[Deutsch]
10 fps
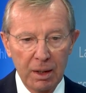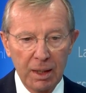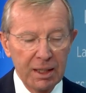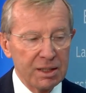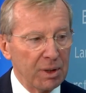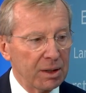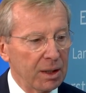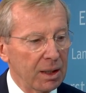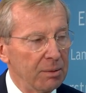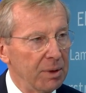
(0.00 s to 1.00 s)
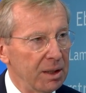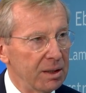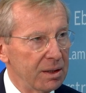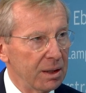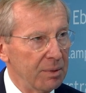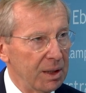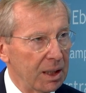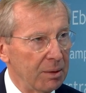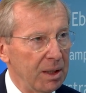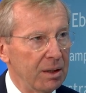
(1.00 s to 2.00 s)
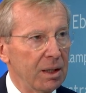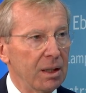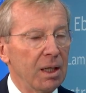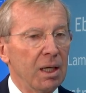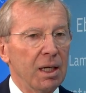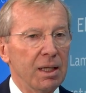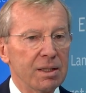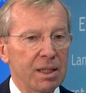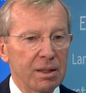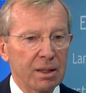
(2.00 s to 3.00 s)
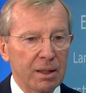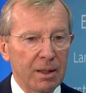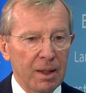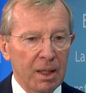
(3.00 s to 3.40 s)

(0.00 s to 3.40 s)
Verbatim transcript: Heizmaterial, Medikamente etc.